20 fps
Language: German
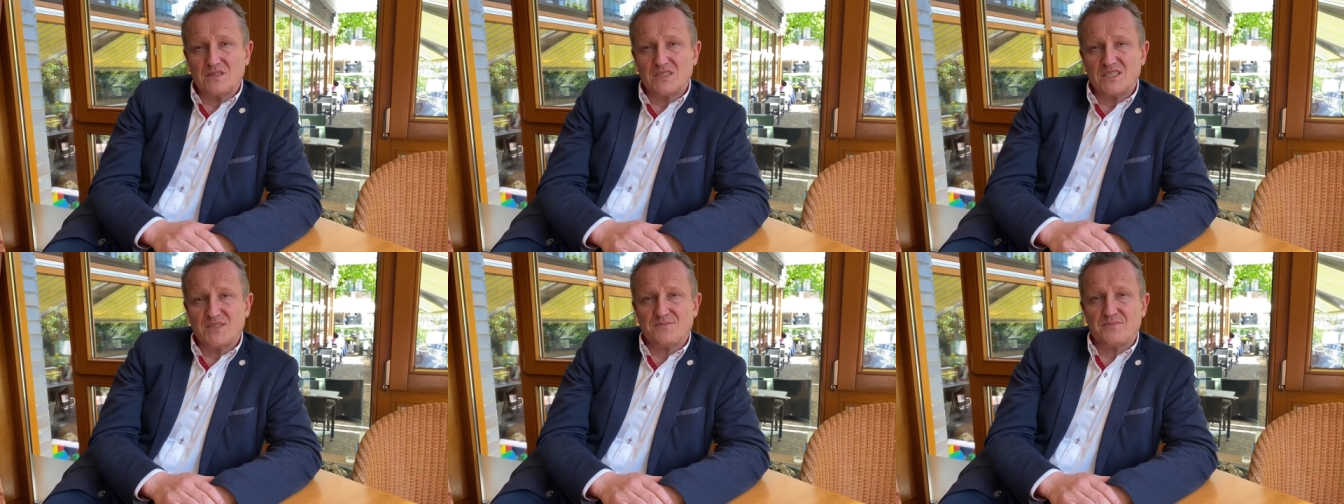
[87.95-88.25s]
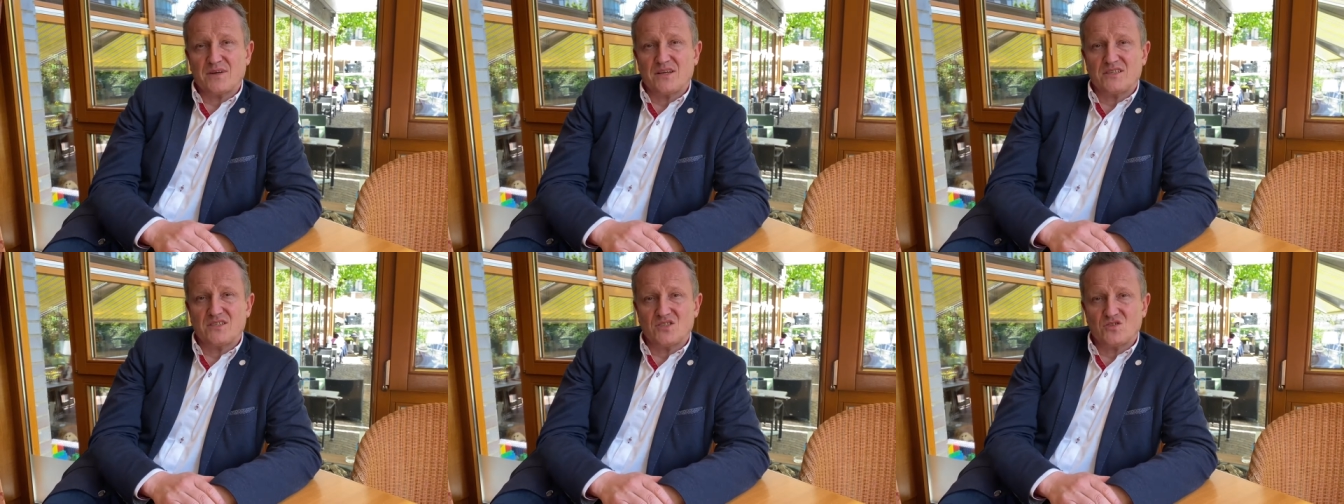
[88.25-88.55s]

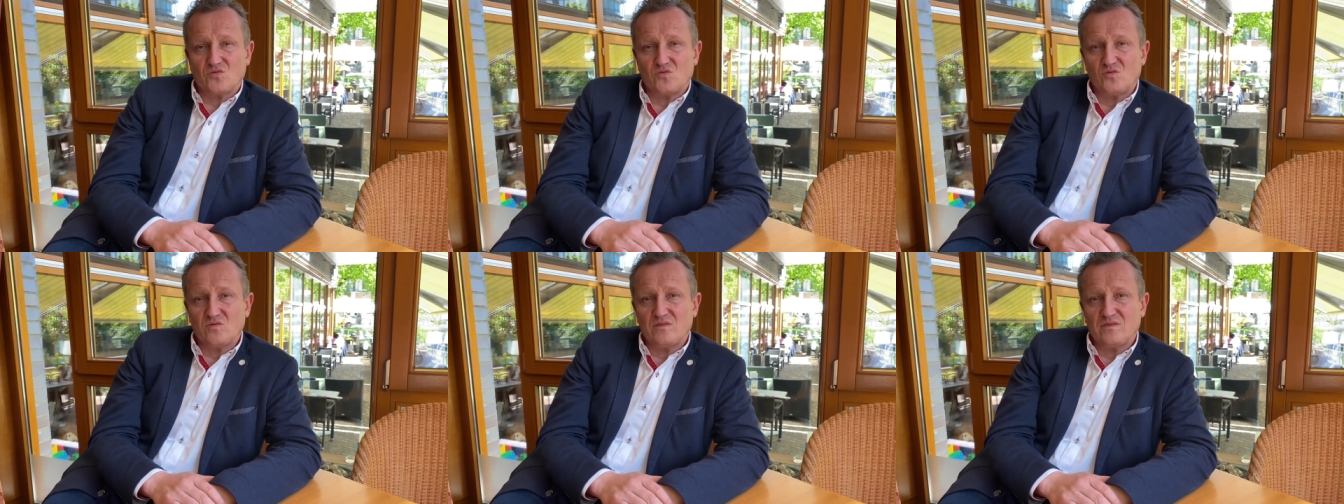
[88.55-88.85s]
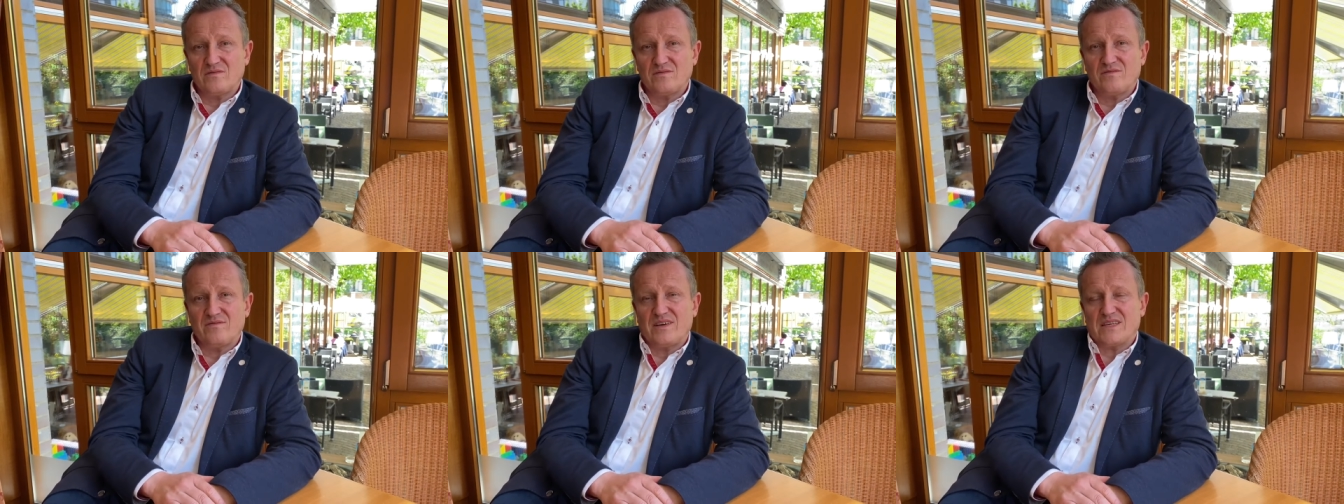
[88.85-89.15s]

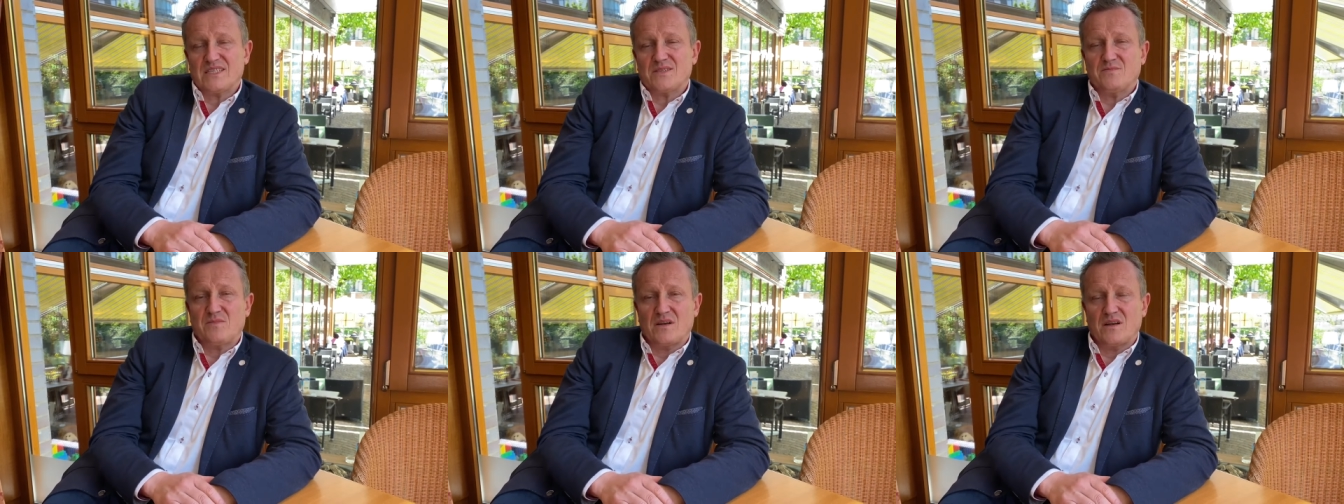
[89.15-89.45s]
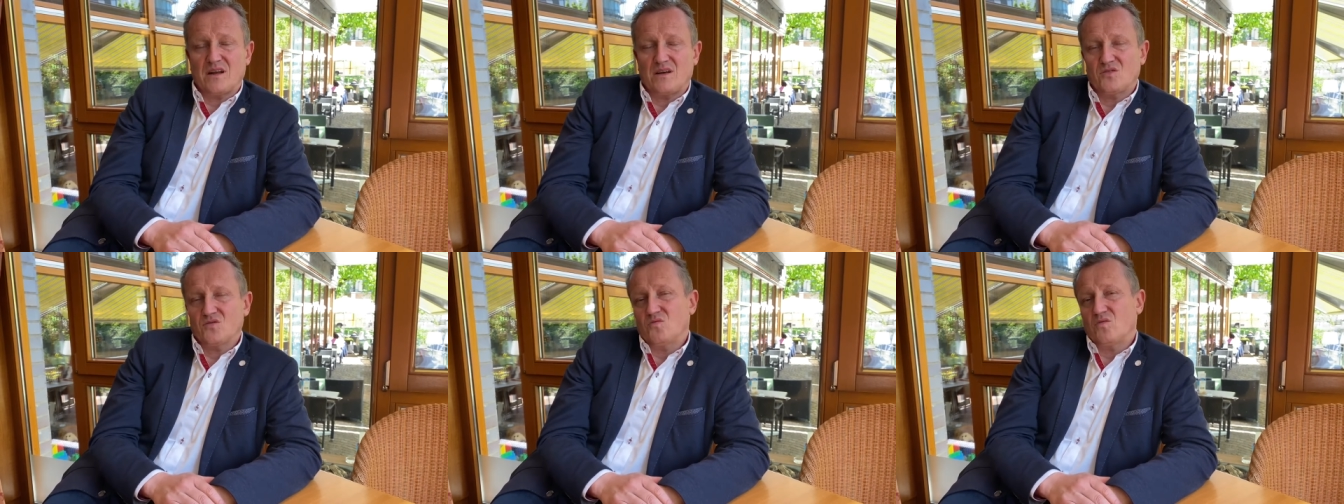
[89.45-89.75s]
Inspirationen, was
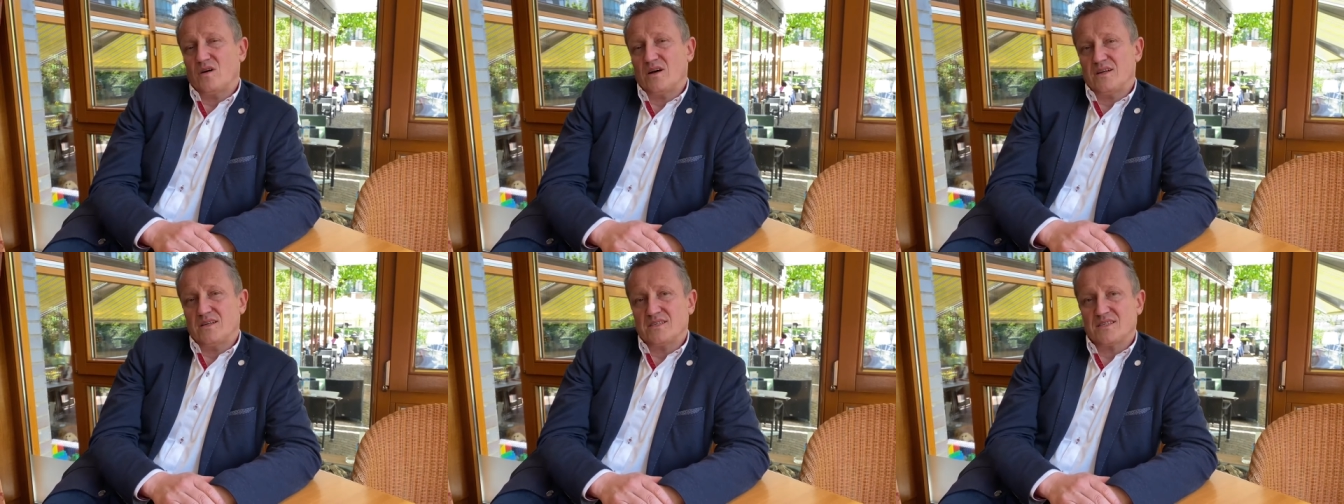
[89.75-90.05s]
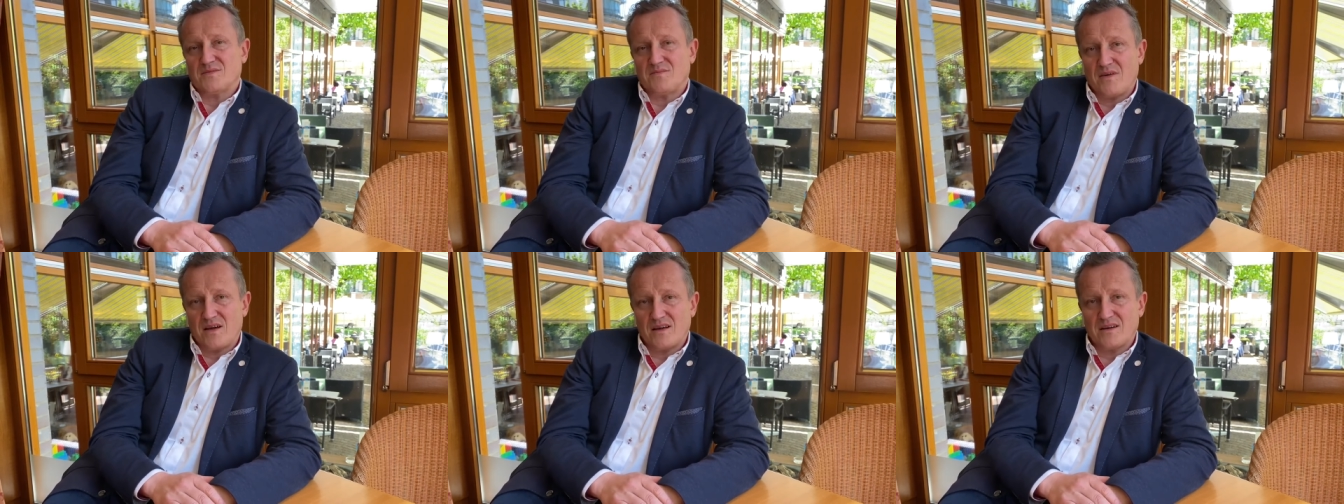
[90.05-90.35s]
man also
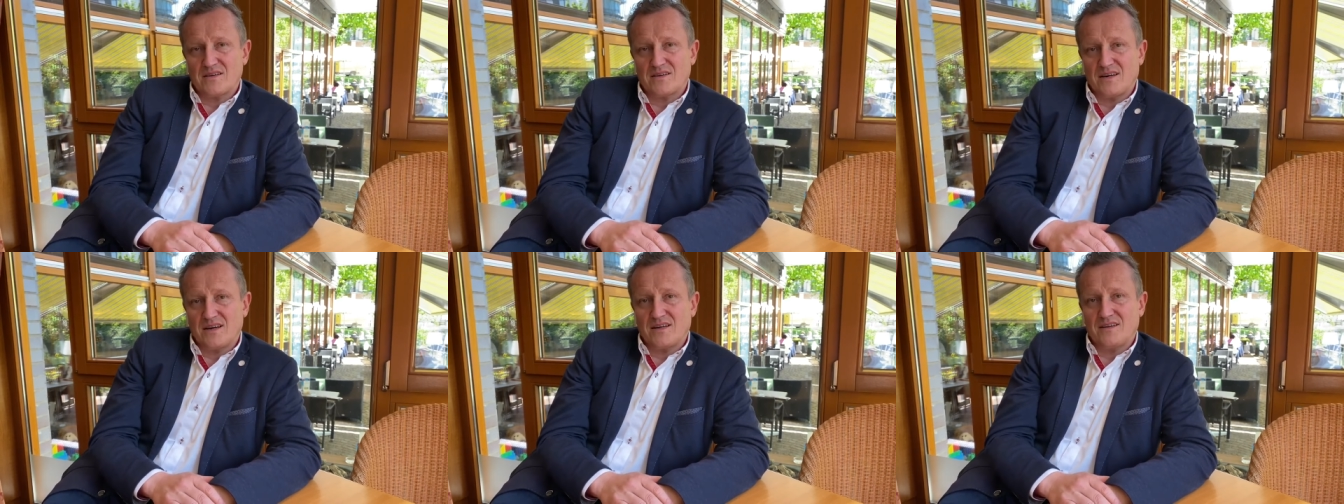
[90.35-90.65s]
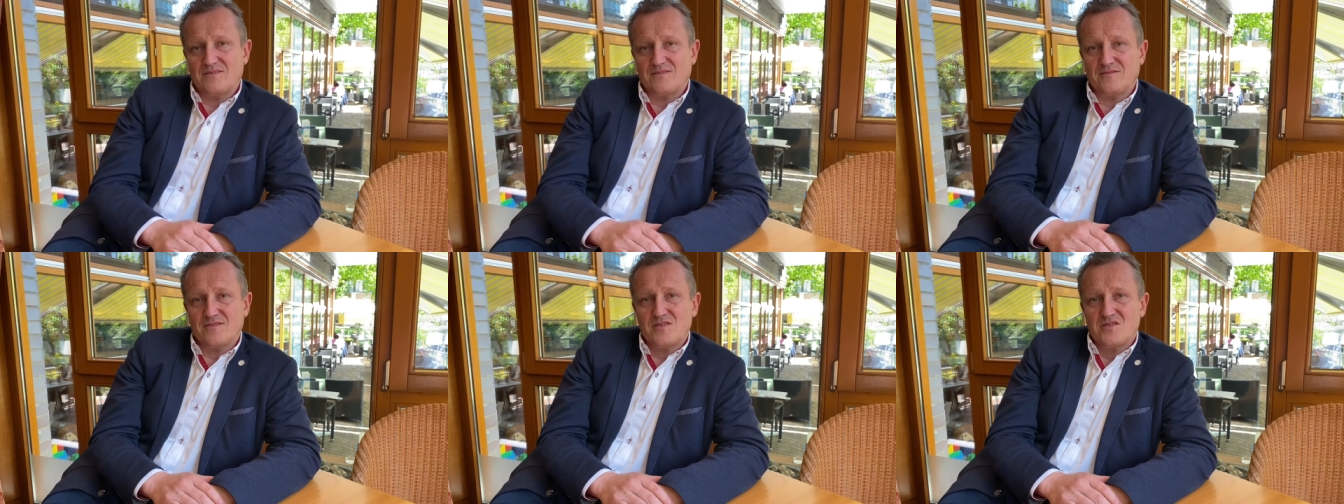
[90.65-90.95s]
alles machen
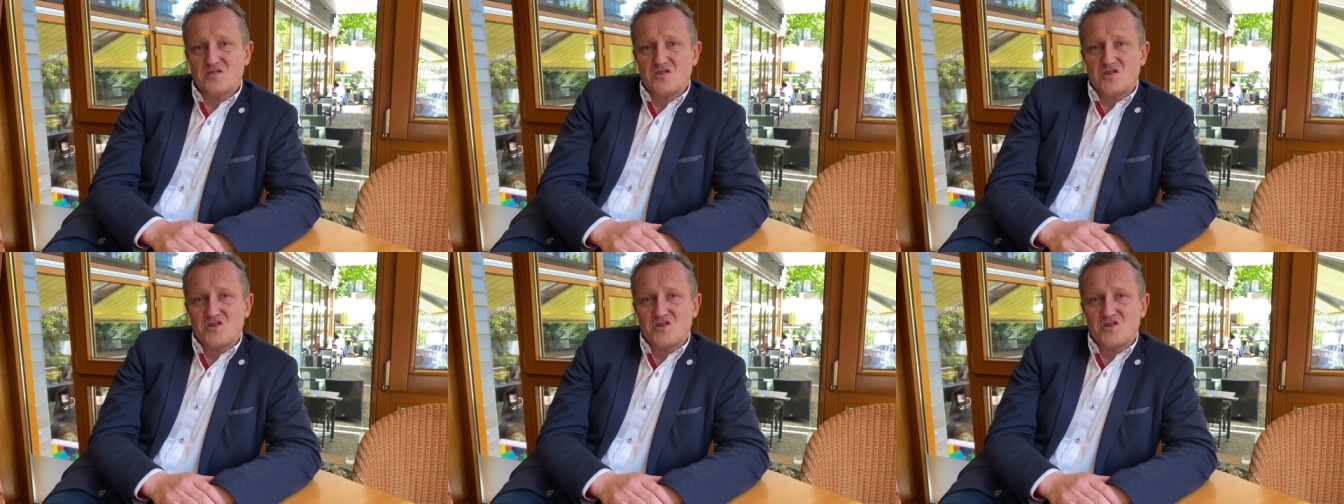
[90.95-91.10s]
kann.